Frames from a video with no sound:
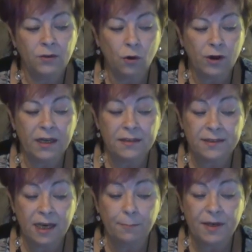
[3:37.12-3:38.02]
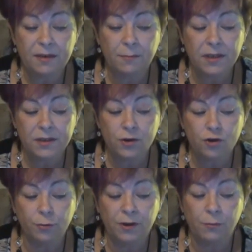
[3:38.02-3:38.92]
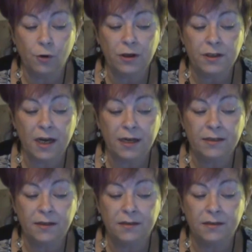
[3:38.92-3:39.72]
Doch er ist sehr pessimistisch über die Möglichkeiten,